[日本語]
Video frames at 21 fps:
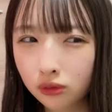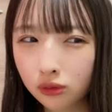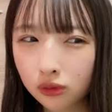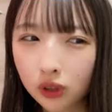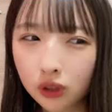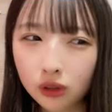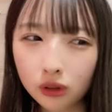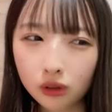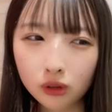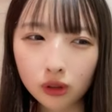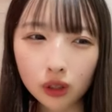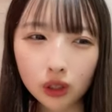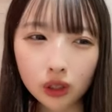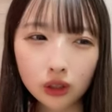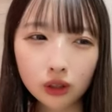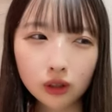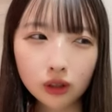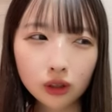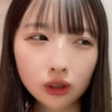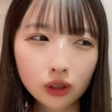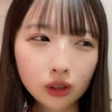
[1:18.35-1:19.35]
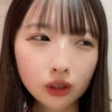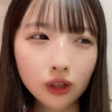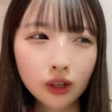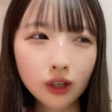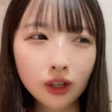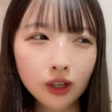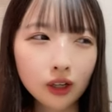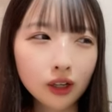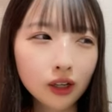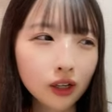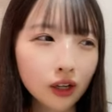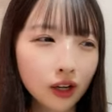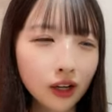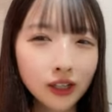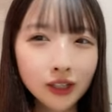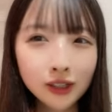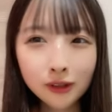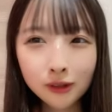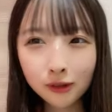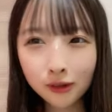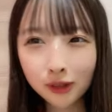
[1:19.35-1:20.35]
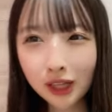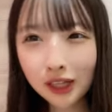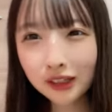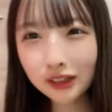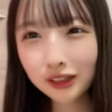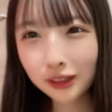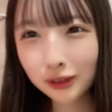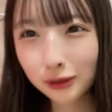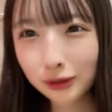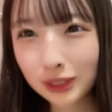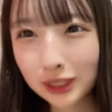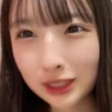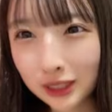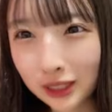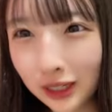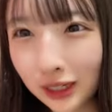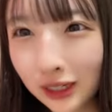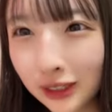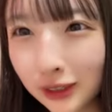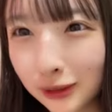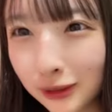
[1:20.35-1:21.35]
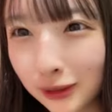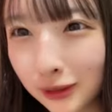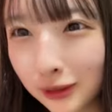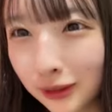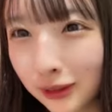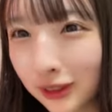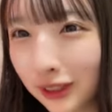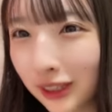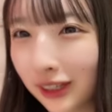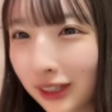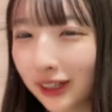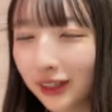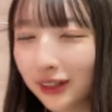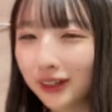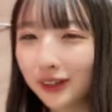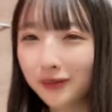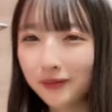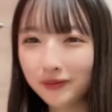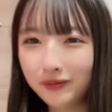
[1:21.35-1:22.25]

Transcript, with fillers: なんだろうあれああいうのなんて言うんですかああいうなんか